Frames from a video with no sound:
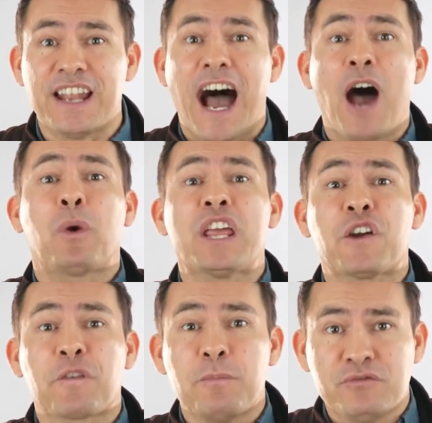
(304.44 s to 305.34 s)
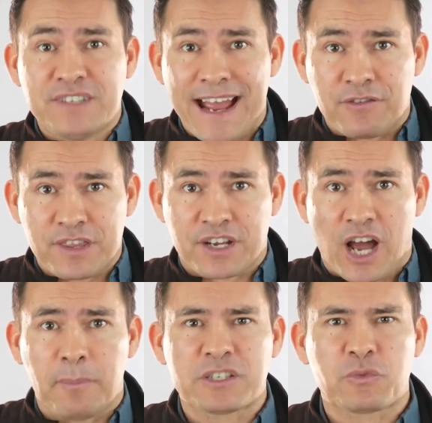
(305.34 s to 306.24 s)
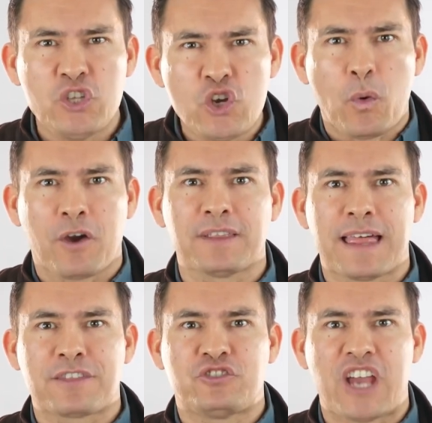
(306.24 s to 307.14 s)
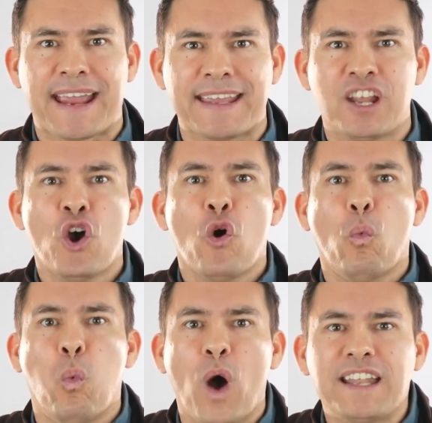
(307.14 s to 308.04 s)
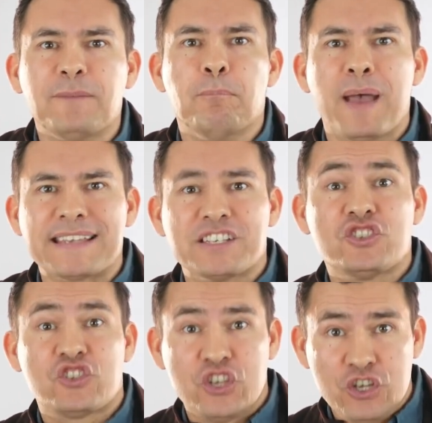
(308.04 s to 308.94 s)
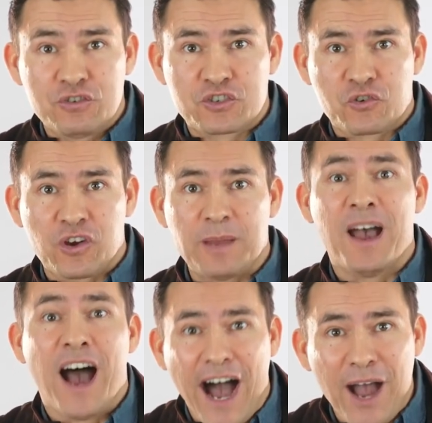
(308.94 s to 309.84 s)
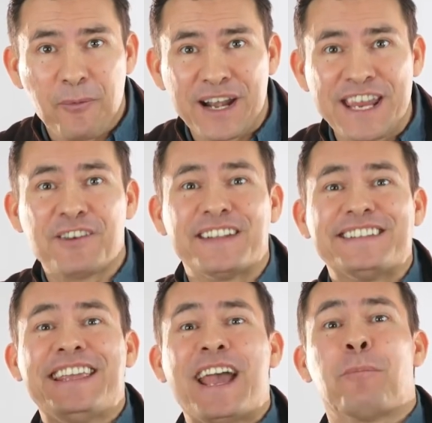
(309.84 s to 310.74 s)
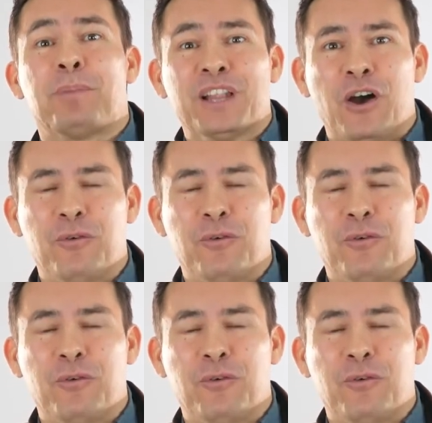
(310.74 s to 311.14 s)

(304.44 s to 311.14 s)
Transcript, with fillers: ваше мнение. Когда вы надеваете кожаную куртку, что вы тем самым сообщаете окружающим? Напишите в комментариях.